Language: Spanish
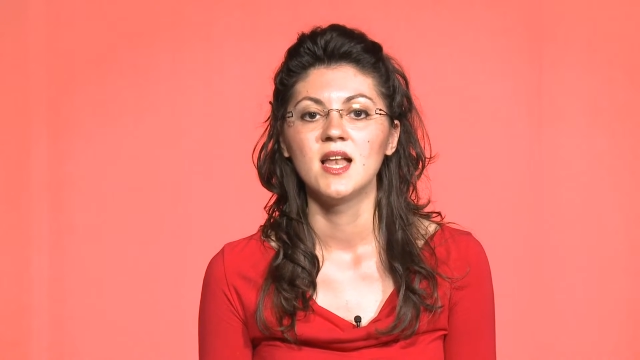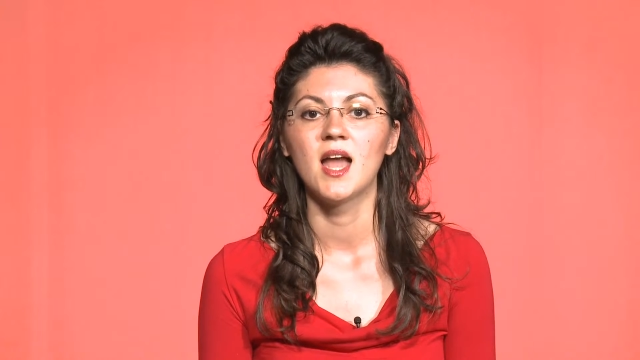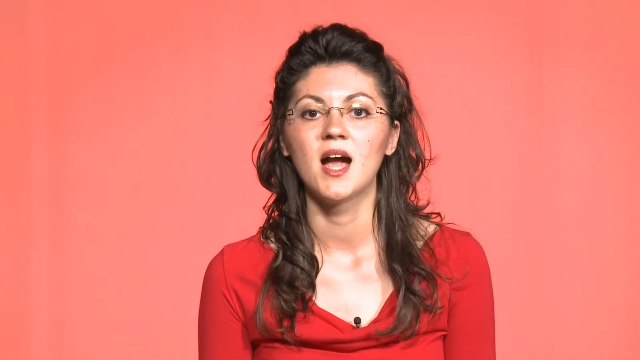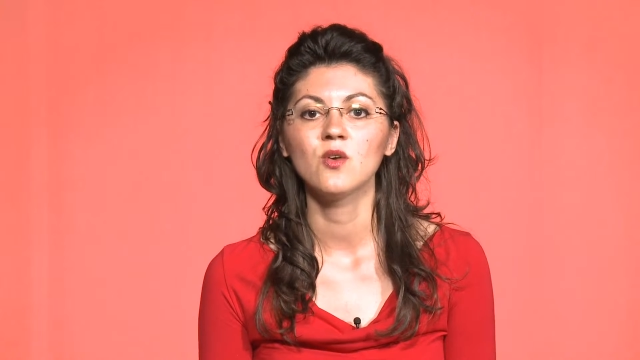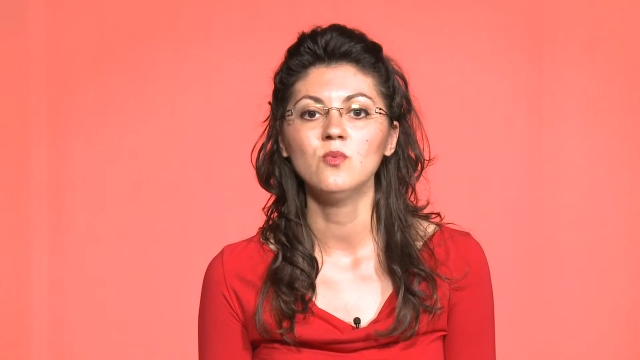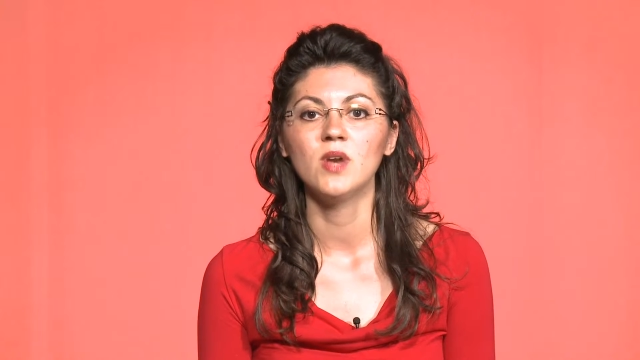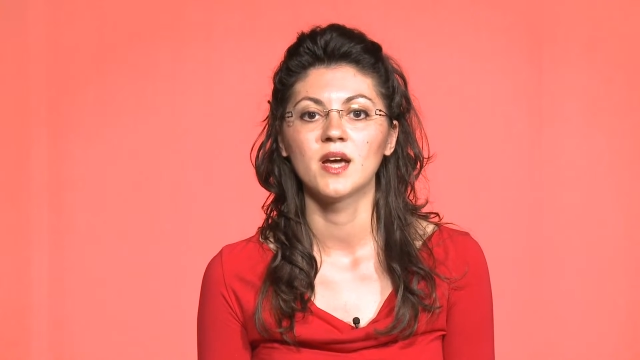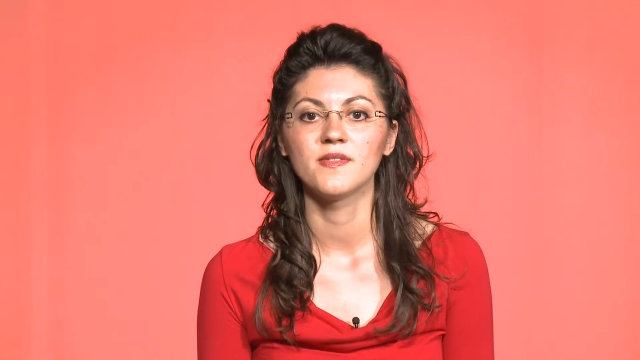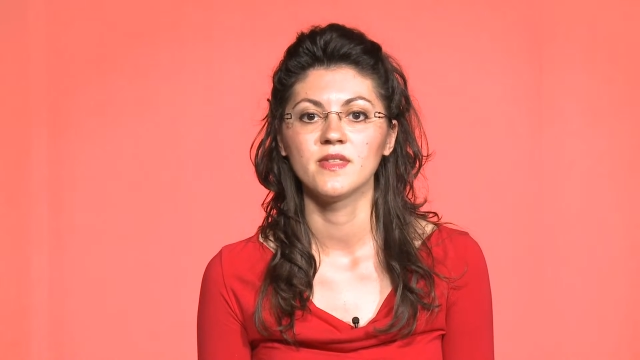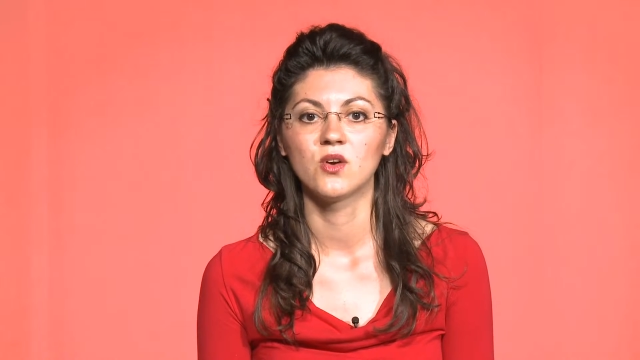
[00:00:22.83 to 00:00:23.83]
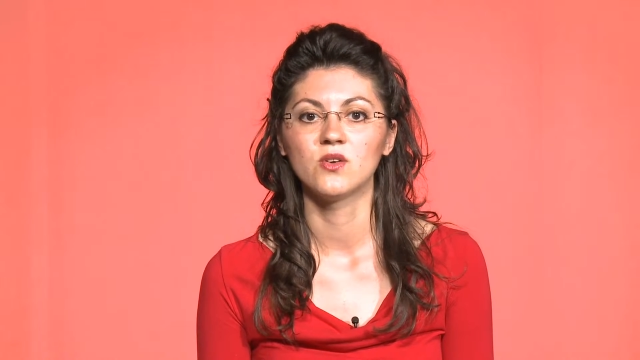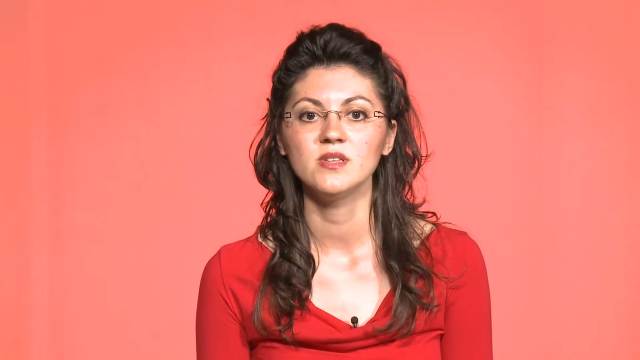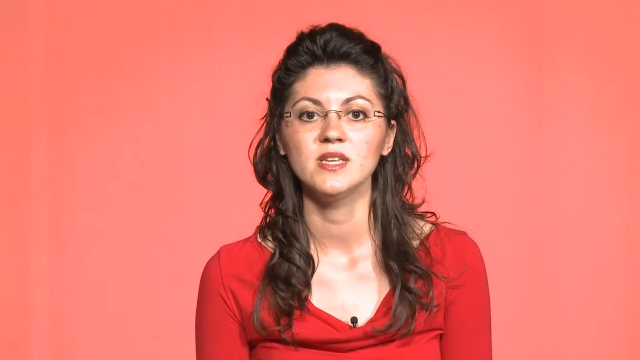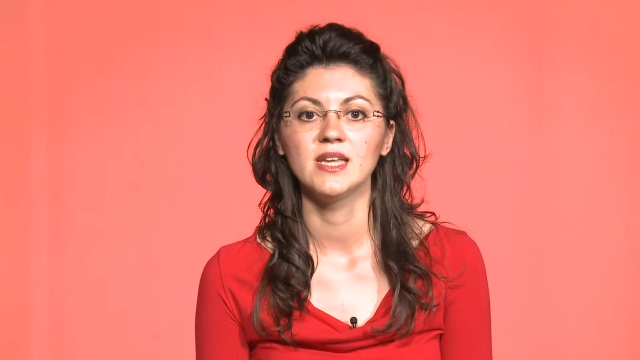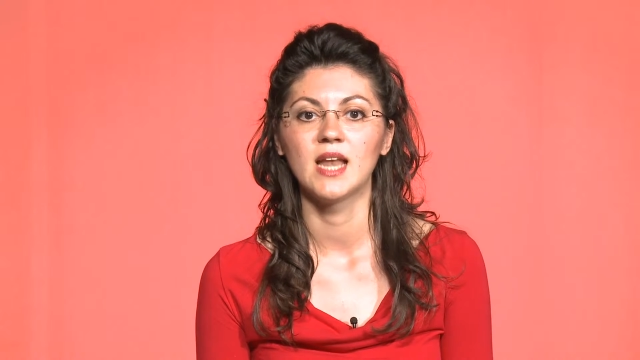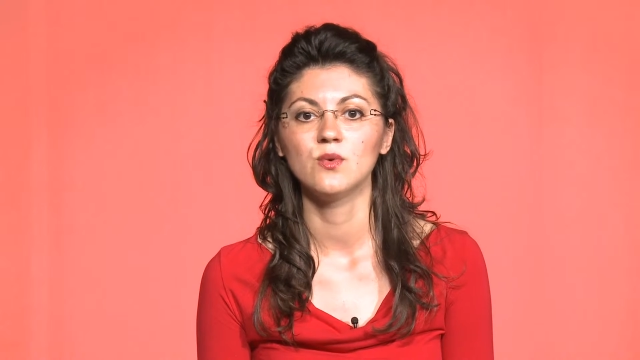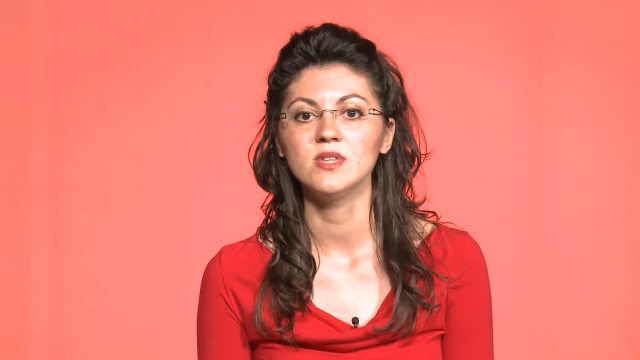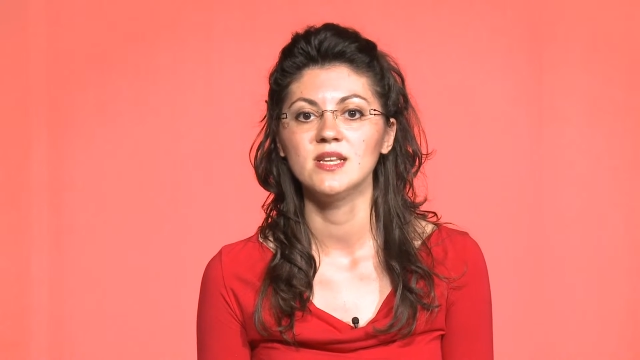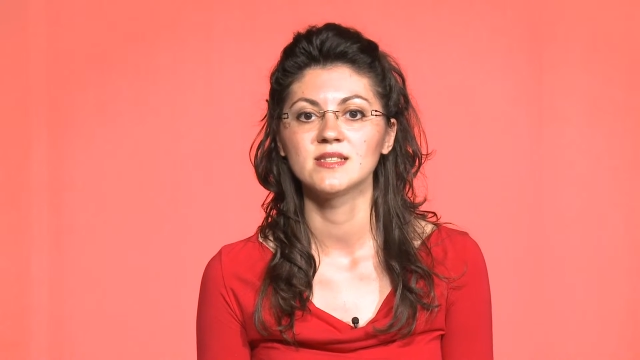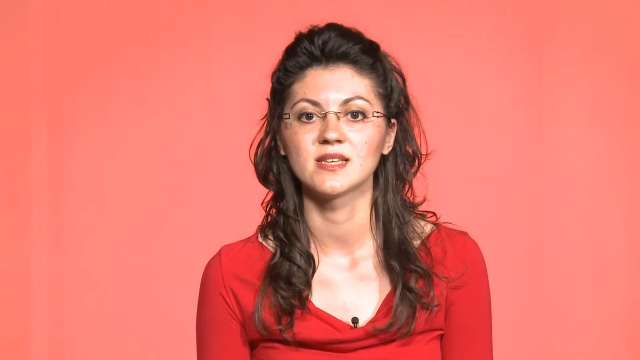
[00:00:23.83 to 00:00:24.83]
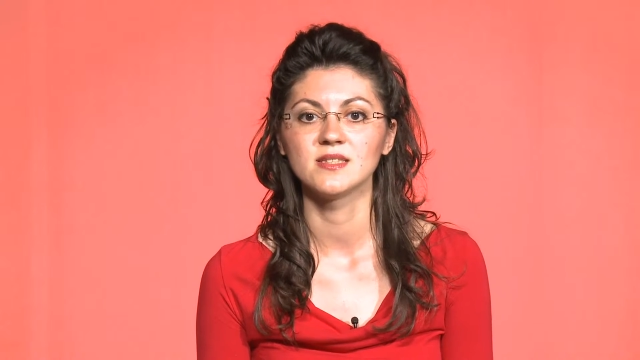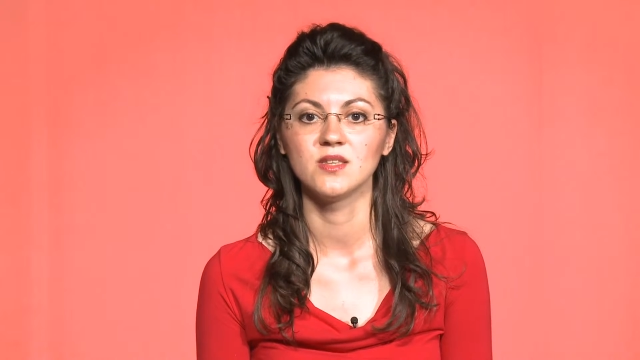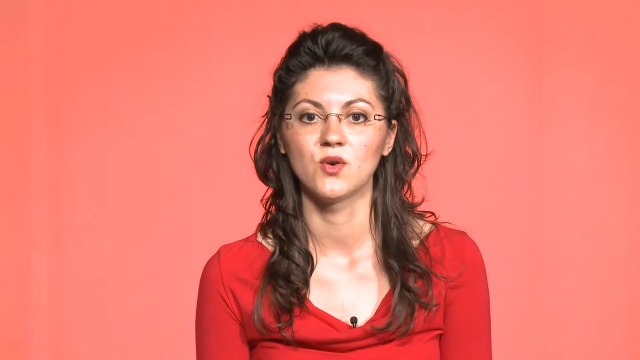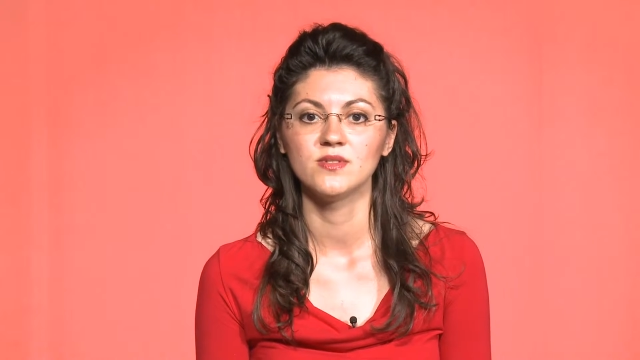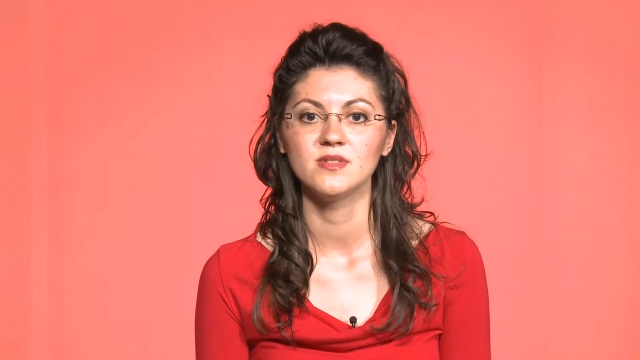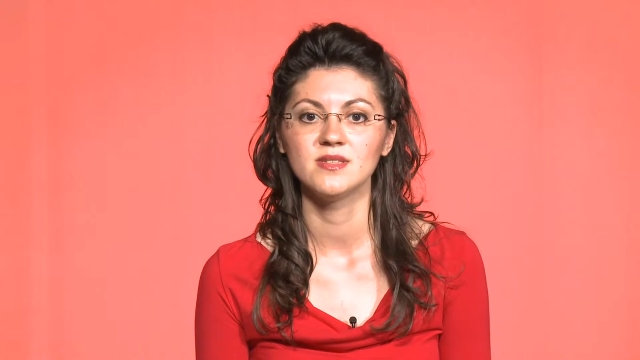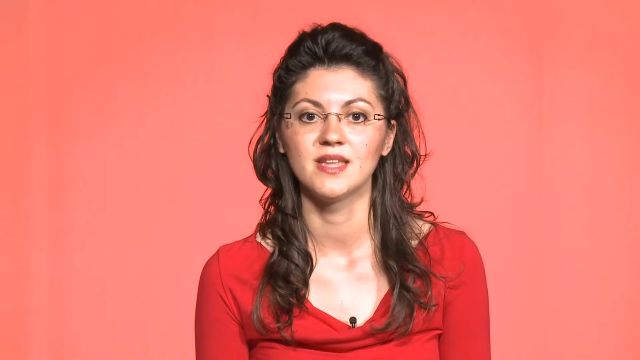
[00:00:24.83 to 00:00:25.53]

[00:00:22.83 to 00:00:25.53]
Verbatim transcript: la acumulación y la utilización